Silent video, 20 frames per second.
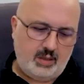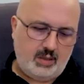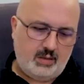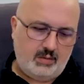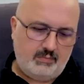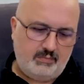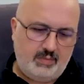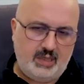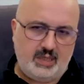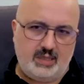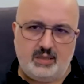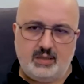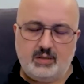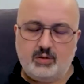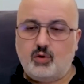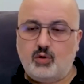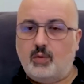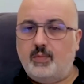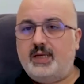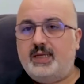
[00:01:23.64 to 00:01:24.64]
bir
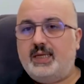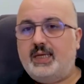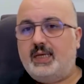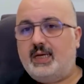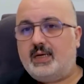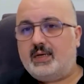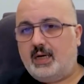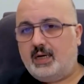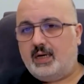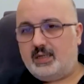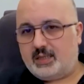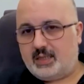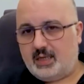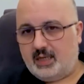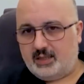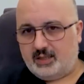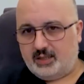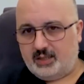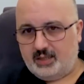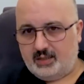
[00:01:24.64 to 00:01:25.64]
komediyle karşı
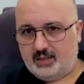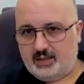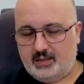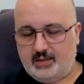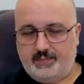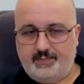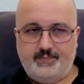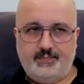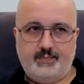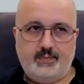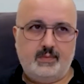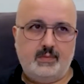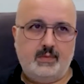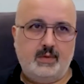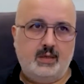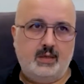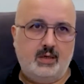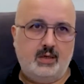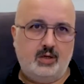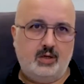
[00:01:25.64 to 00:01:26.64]
karşıyayız.
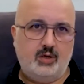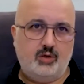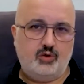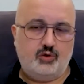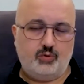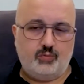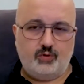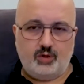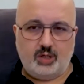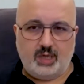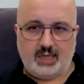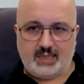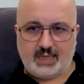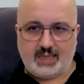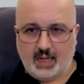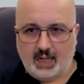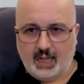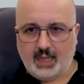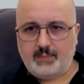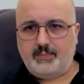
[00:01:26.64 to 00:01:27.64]
Cumhuriyet
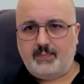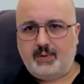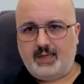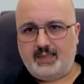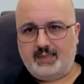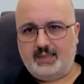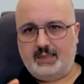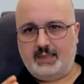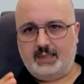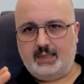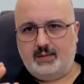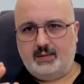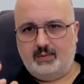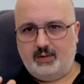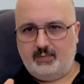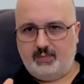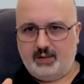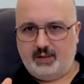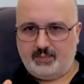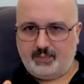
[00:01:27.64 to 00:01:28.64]
Halk Partisi
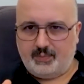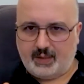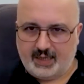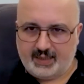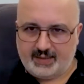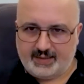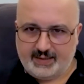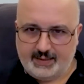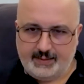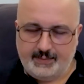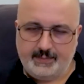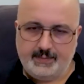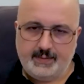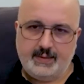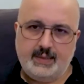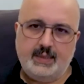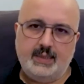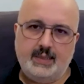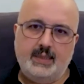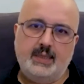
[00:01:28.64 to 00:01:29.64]
gibi bir parti
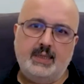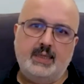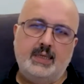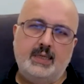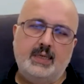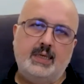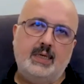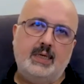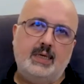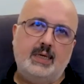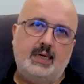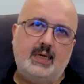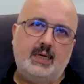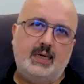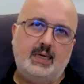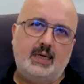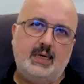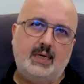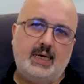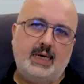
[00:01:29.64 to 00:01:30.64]

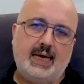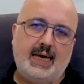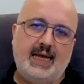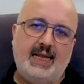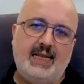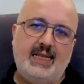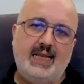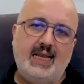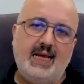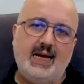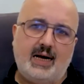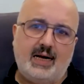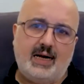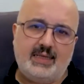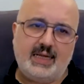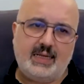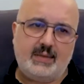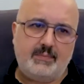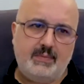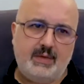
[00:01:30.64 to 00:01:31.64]
50
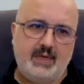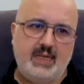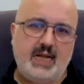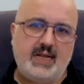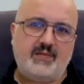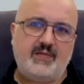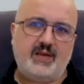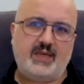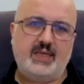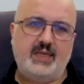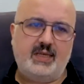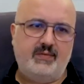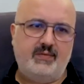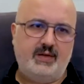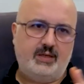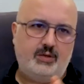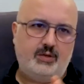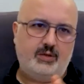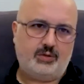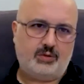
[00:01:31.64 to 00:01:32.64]
adet milletvekili
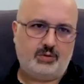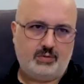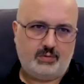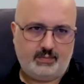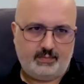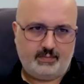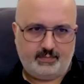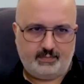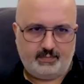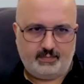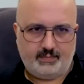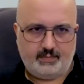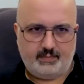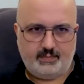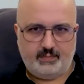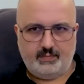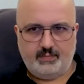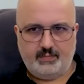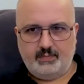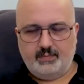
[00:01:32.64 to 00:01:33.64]
veriyor.
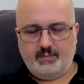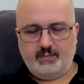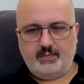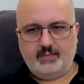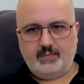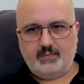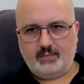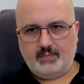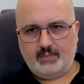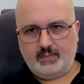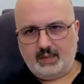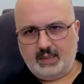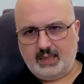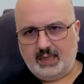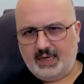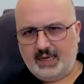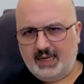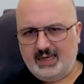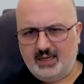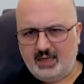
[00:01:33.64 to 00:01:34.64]

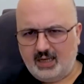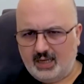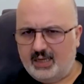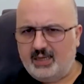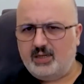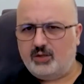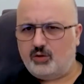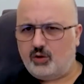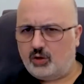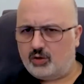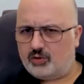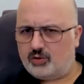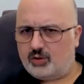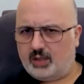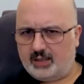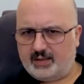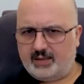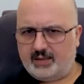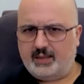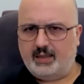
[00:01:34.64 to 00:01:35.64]
50, 54
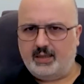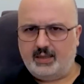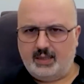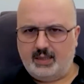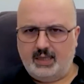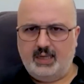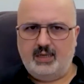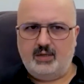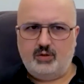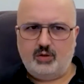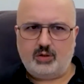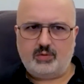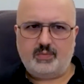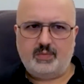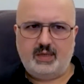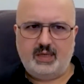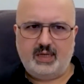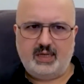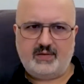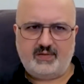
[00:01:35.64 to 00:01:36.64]
hatta 54
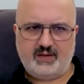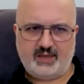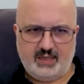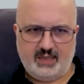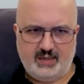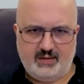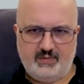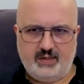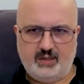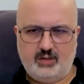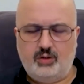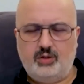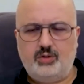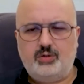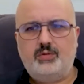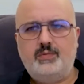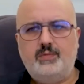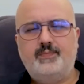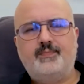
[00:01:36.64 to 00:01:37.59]
milletvekili veriyor.